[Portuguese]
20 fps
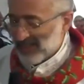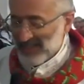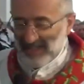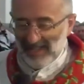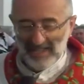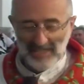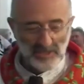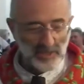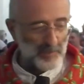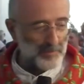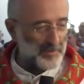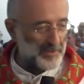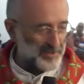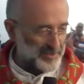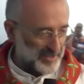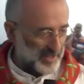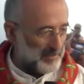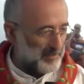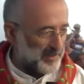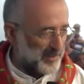este
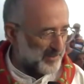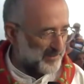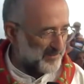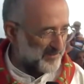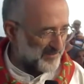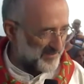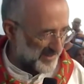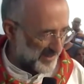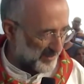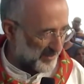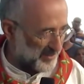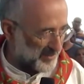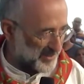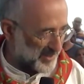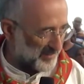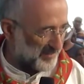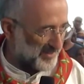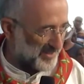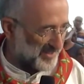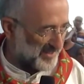presépio na
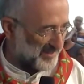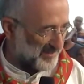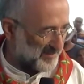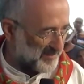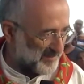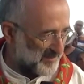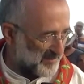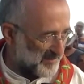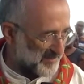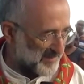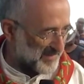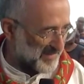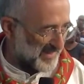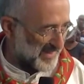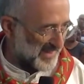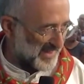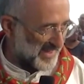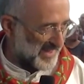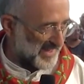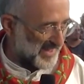nossa vida?
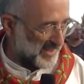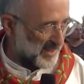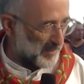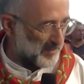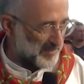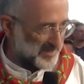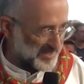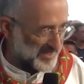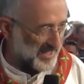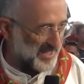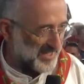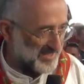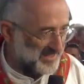Como seria